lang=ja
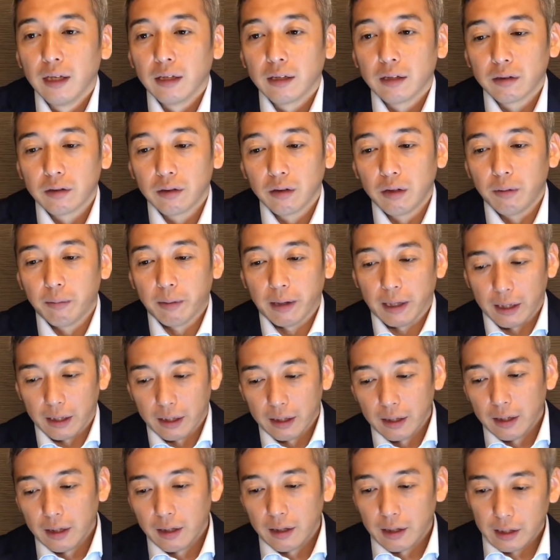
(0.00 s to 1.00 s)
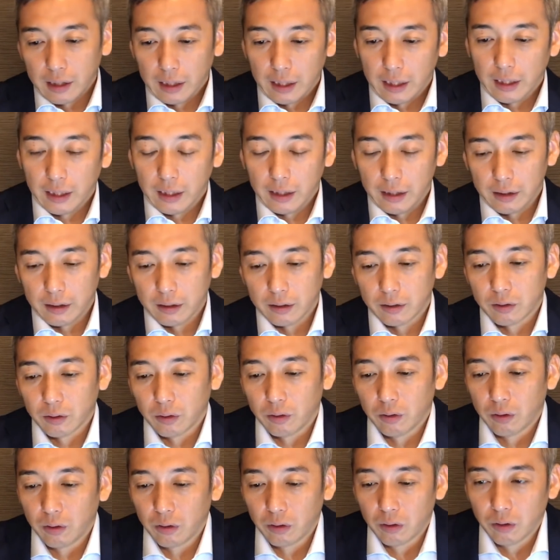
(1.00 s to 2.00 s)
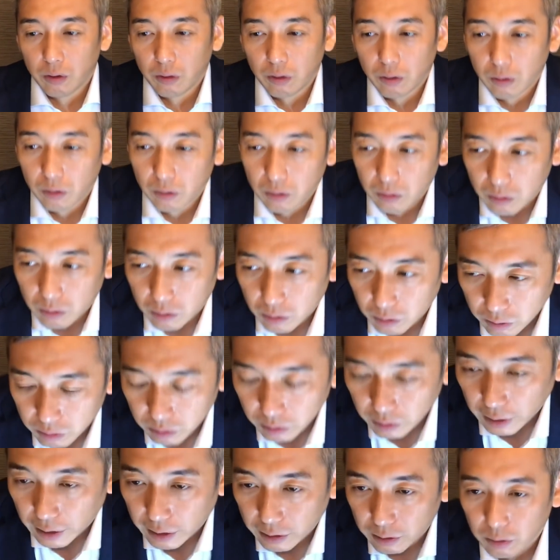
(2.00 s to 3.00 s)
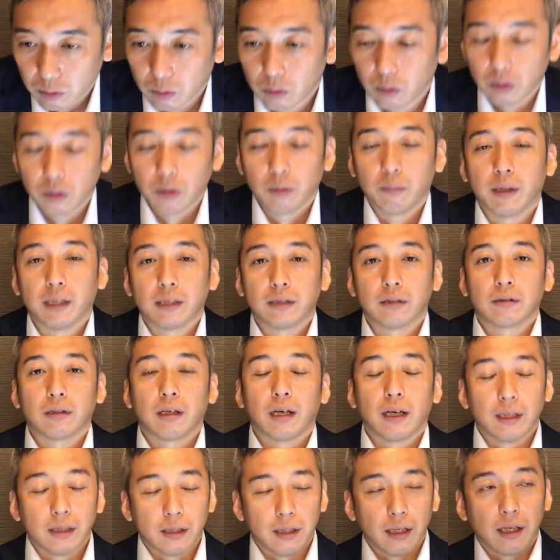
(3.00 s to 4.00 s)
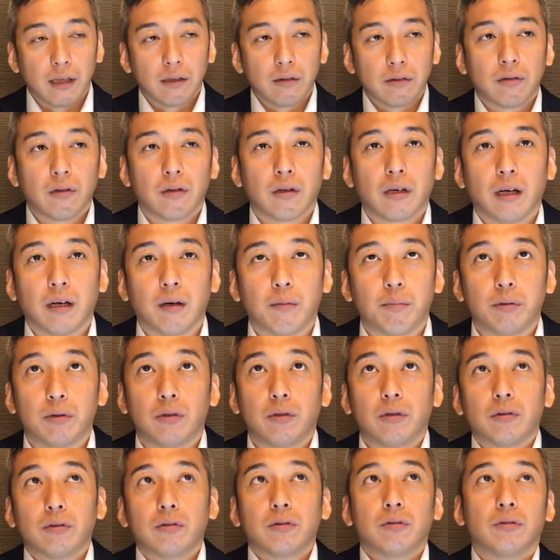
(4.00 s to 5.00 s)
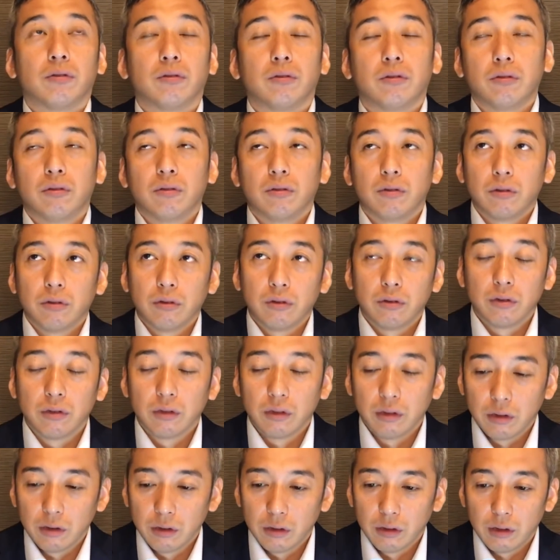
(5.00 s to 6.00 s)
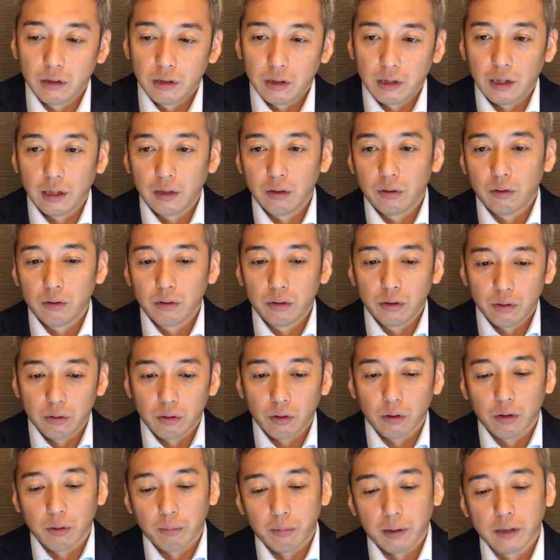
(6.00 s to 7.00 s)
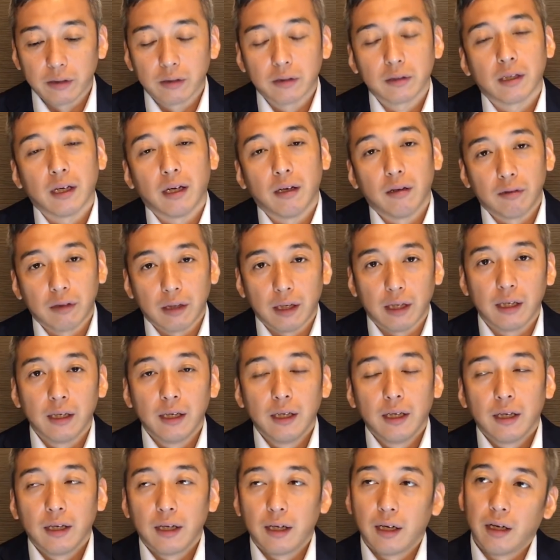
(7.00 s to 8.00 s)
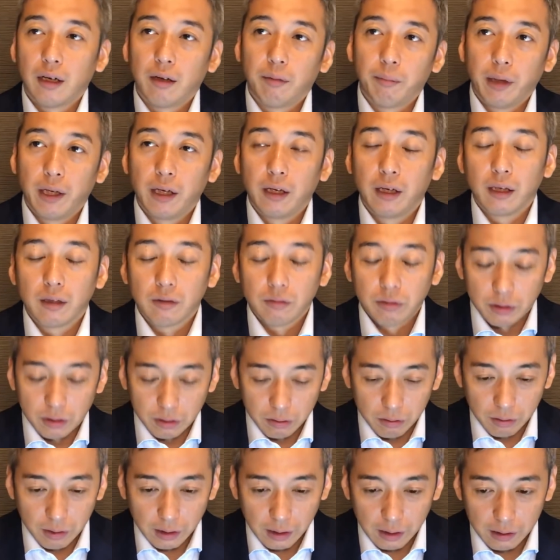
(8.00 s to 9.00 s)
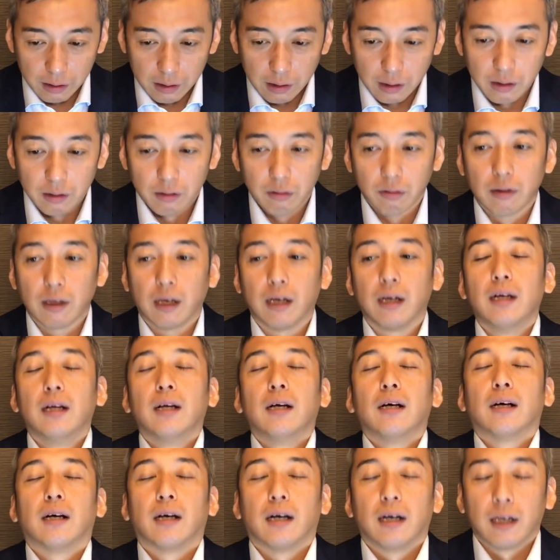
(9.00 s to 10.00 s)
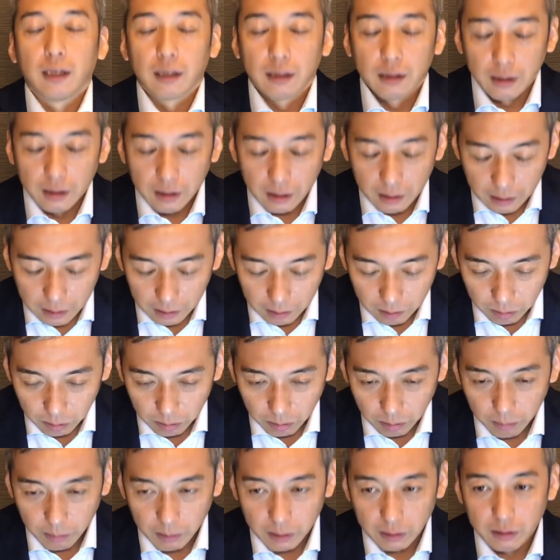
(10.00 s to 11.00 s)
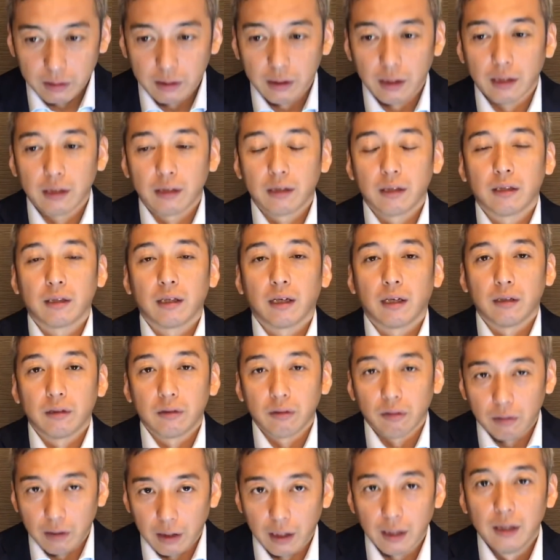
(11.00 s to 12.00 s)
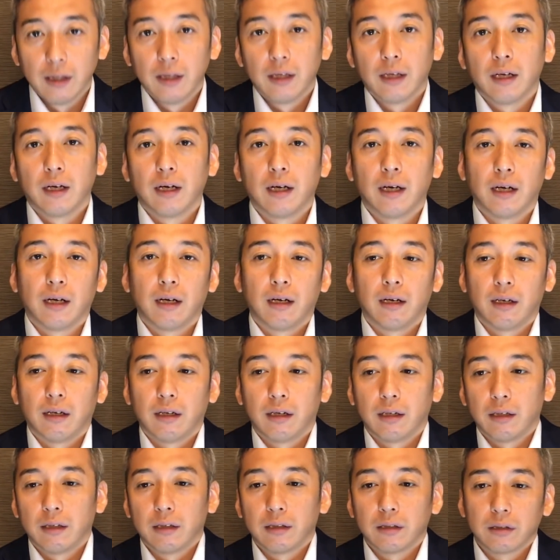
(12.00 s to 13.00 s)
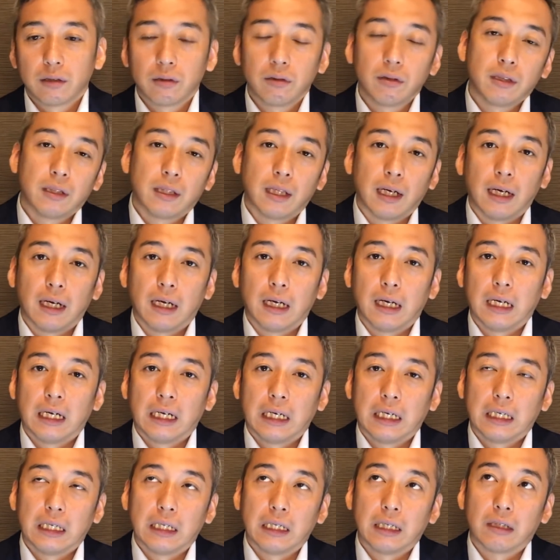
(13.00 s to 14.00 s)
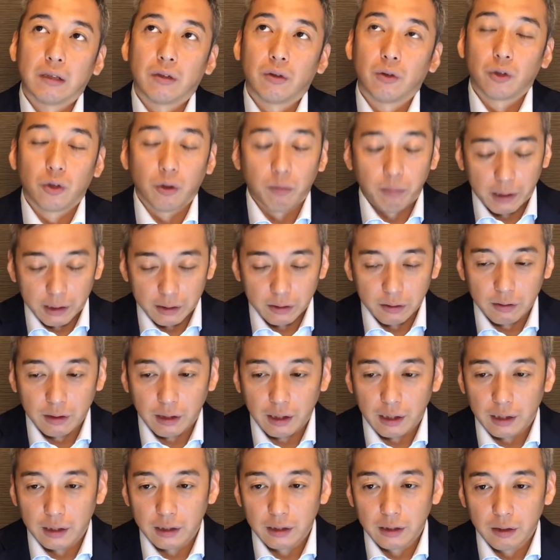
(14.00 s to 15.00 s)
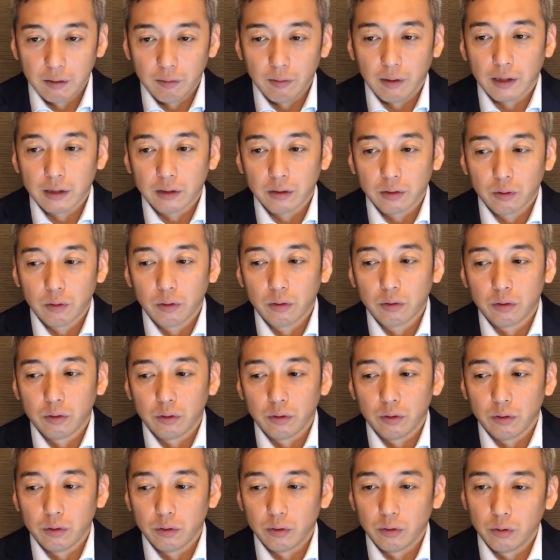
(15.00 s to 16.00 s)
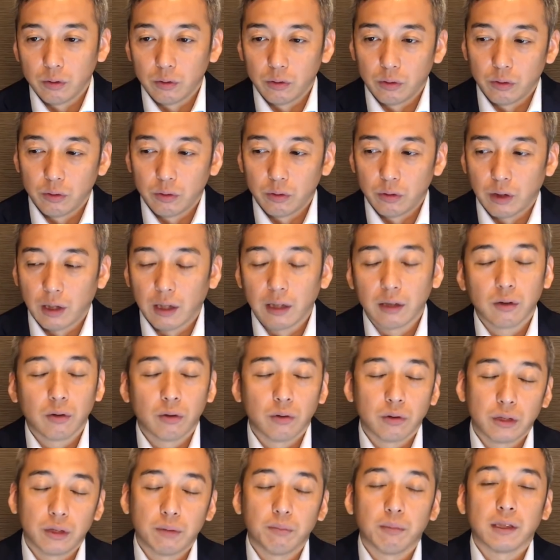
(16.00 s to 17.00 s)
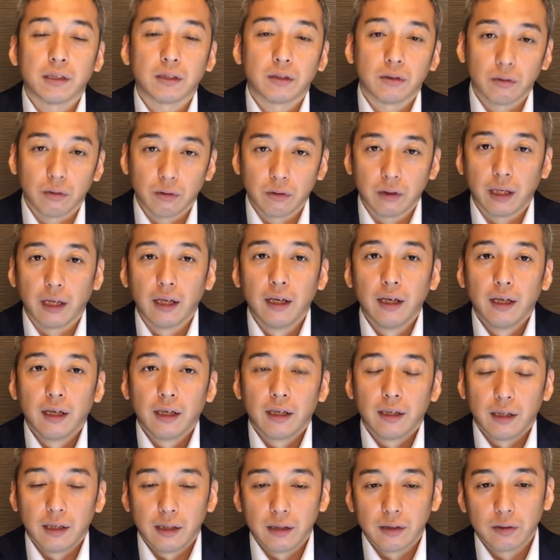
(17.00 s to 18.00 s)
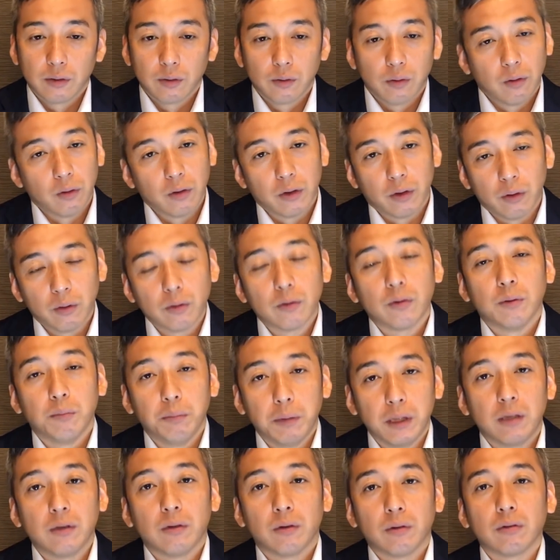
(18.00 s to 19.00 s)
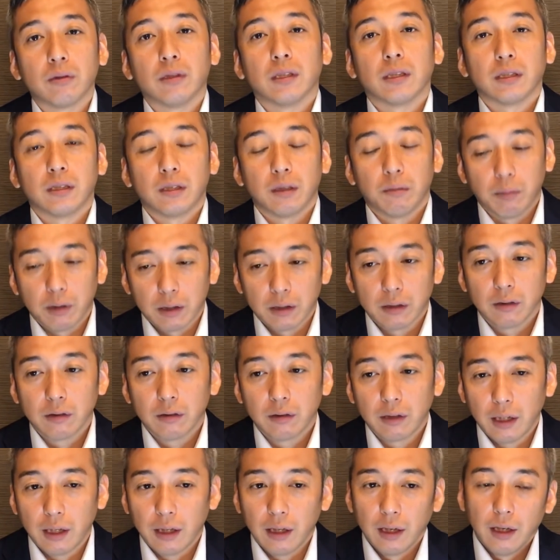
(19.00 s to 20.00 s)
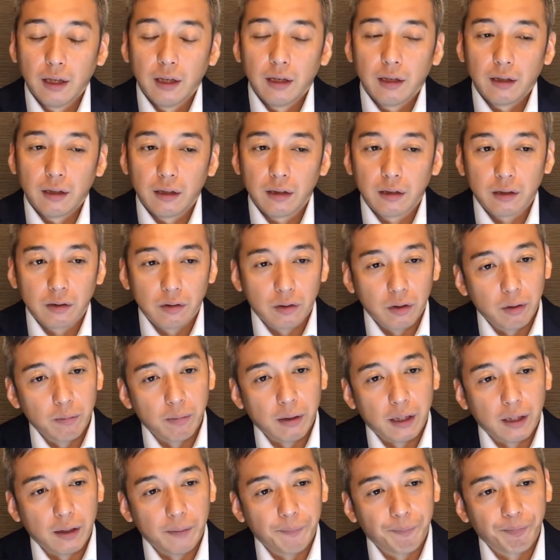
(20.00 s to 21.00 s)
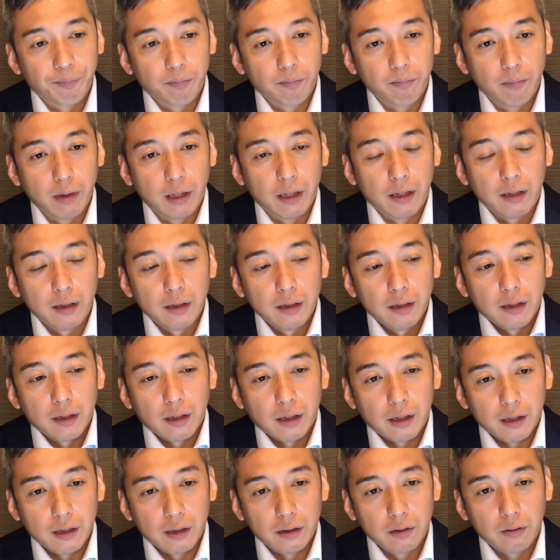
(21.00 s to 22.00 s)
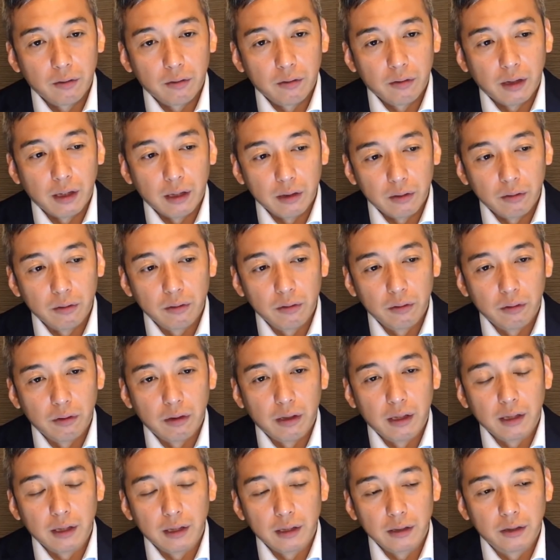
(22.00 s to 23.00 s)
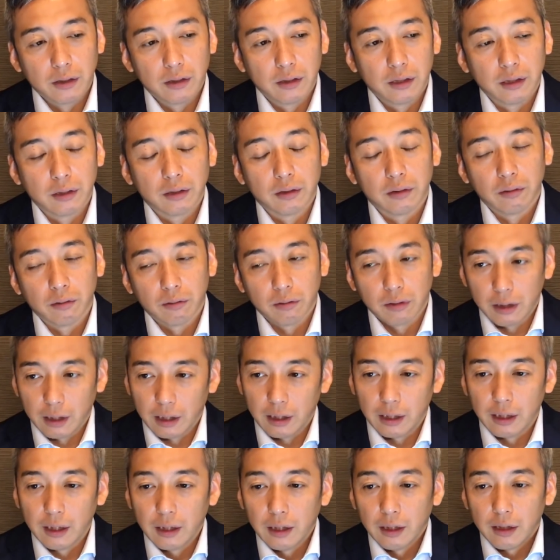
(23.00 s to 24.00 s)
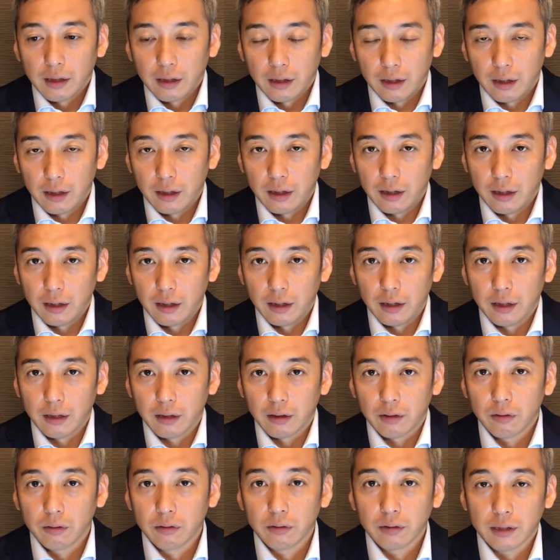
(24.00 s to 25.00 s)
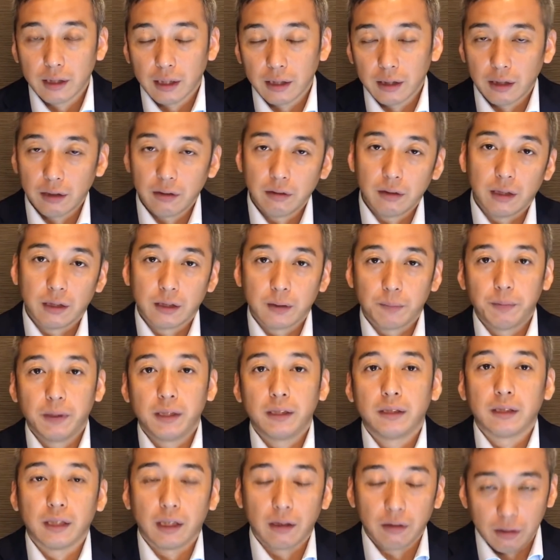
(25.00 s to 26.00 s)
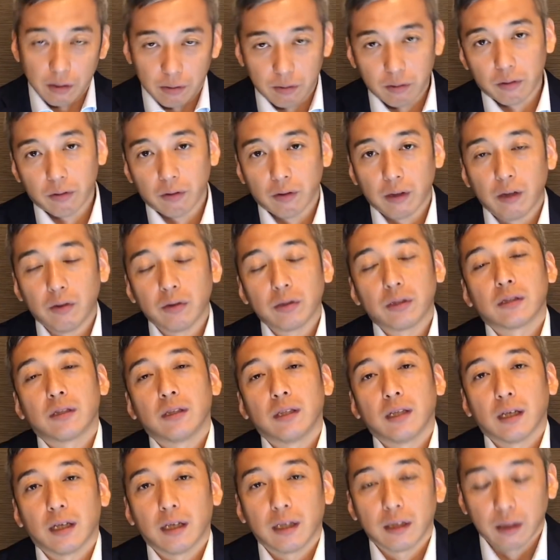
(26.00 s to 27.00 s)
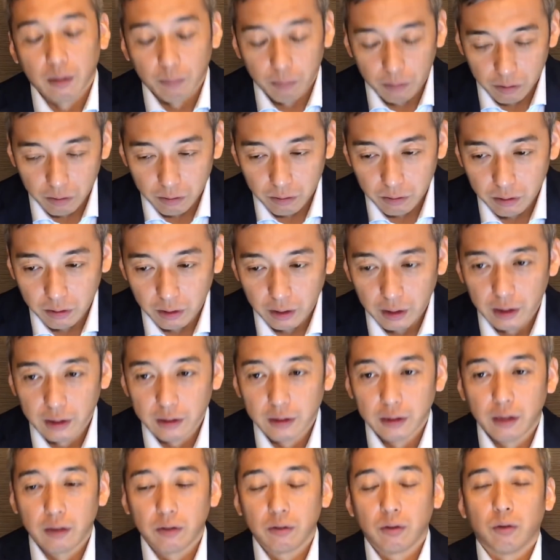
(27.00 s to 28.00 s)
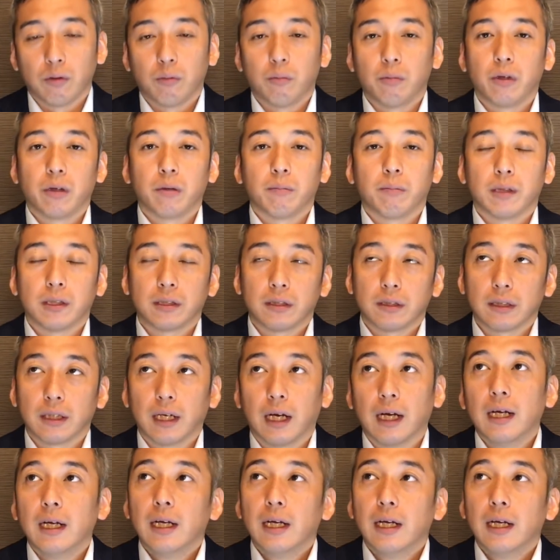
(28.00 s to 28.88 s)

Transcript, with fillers: 例えば、えーと普段の言葉遣いであるとかブログでどういう言葉を使うか。あ命令口調であったりとかあ汚い言葉を使ってたりとかあそういったあ言葉遣いにはすごく反応しますので、えー、そこをよく見るようにはしてます。で、えー、例えば、まあ、あの波動のお話ですので、えー、このチャンネルではスピリチュアルなことがお好きな方もいらっしゃると思いますが